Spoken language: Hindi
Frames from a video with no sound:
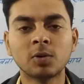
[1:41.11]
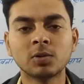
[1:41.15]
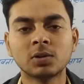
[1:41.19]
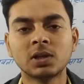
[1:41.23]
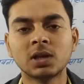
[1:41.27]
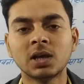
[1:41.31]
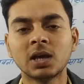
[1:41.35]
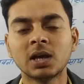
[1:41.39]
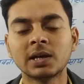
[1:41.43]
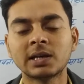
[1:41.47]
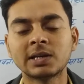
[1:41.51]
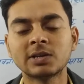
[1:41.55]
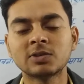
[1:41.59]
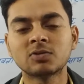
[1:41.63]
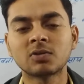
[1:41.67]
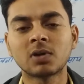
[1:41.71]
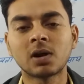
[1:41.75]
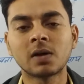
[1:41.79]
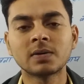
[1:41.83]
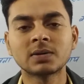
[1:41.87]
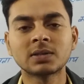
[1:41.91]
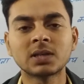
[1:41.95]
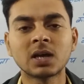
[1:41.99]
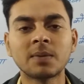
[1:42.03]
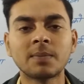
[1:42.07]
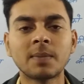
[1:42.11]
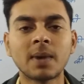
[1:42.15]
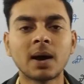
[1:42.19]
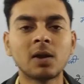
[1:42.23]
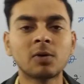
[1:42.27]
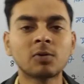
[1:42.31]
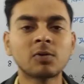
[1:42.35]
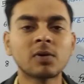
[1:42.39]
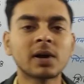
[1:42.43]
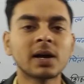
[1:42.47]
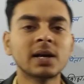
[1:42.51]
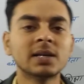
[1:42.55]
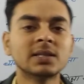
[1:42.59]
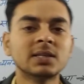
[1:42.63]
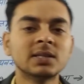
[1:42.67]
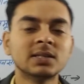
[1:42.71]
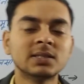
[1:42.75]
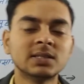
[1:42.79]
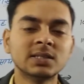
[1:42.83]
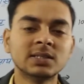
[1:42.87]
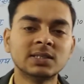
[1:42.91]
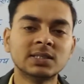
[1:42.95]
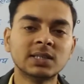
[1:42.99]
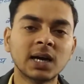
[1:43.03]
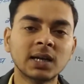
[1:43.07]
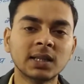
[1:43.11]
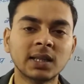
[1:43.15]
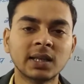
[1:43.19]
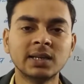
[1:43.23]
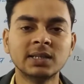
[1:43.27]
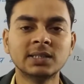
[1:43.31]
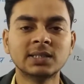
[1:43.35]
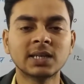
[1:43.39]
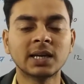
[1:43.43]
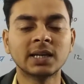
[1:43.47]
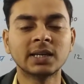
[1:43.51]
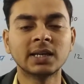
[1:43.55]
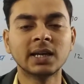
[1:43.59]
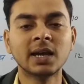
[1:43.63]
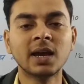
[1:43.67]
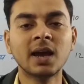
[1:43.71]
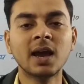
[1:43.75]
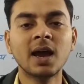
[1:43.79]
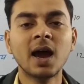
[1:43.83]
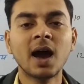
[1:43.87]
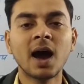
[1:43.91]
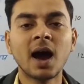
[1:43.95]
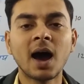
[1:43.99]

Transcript: होते हैं किशोरावस्था में बालक को कैसे शिक्षा देनी चाहिए